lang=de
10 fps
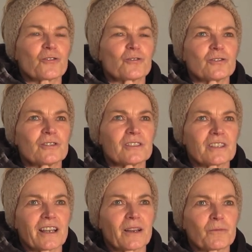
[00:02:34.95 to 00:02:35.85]

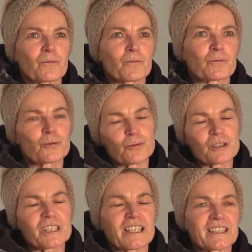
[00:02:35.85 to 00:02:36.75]
und ähm,
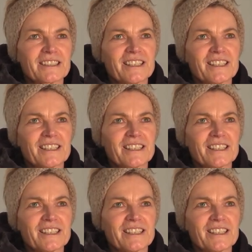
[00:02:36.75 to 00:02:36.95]
produzieren